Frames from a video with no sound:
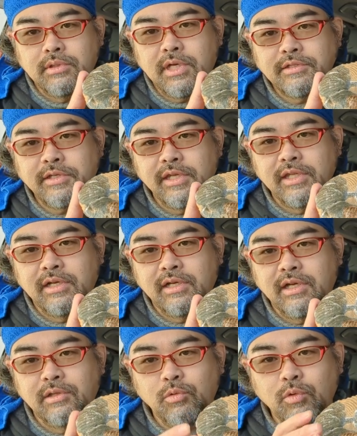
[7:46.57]
化石なん
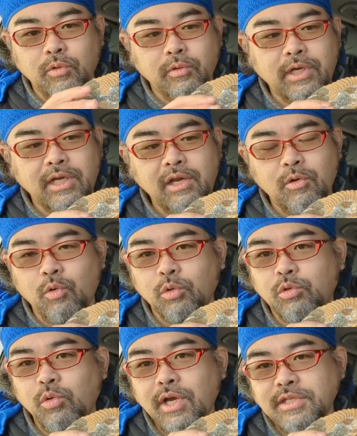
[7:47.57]
かの殻をこ
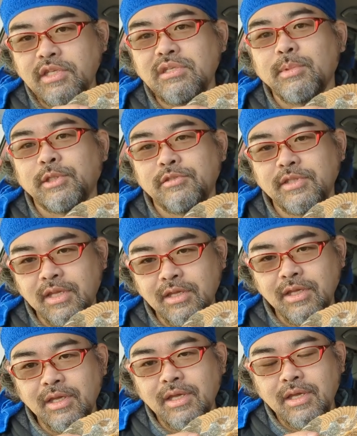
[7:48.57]
う溶かしてしまってね
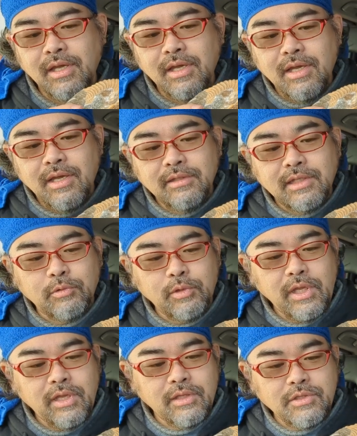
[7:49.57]
なの
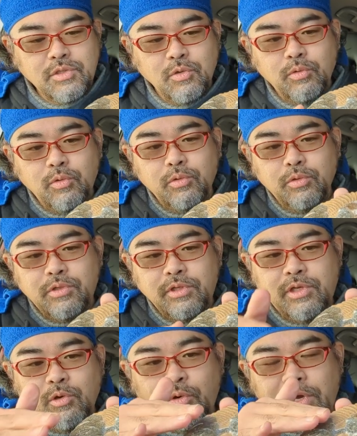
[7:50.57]
でちょうどこう
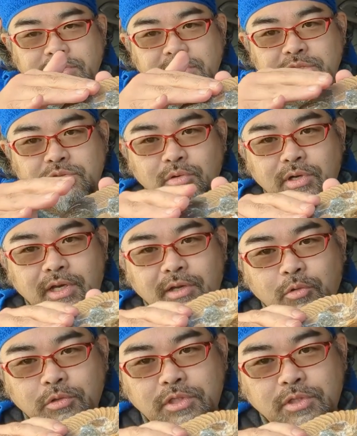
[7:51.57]
境界線上から
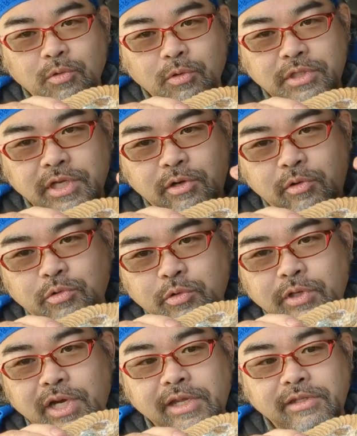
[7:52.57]
こっちの茶色い層
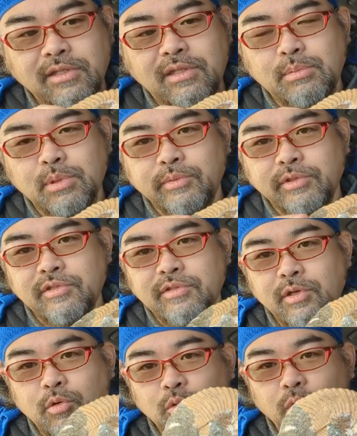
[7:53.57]
に入ってた部分です
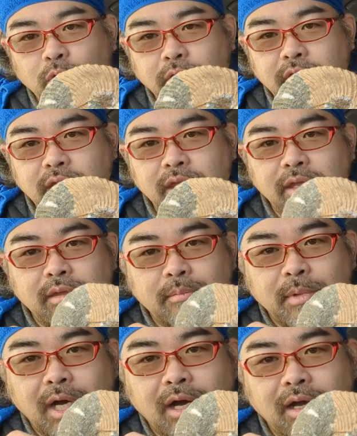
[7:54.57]
ねこの、
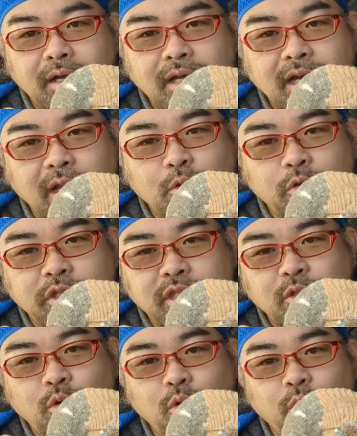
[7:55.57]
えー、まあ、殻の
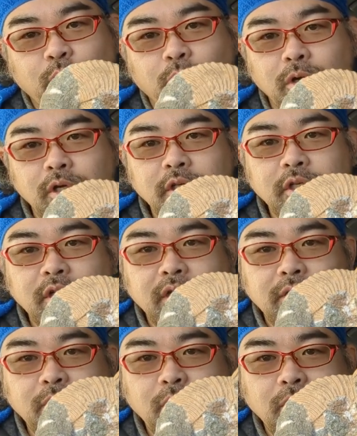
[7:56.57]
口の方
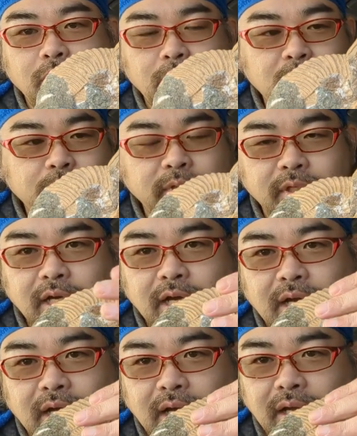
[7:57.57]
の部分
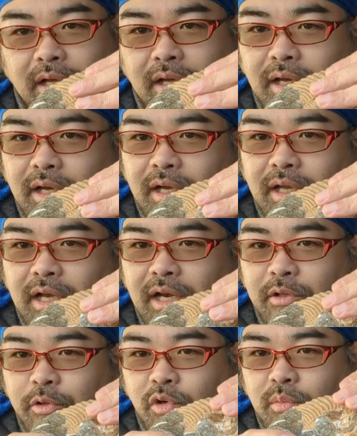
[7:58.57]
があ殻
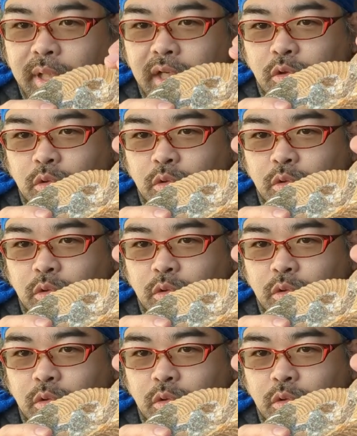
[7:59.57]
の表面が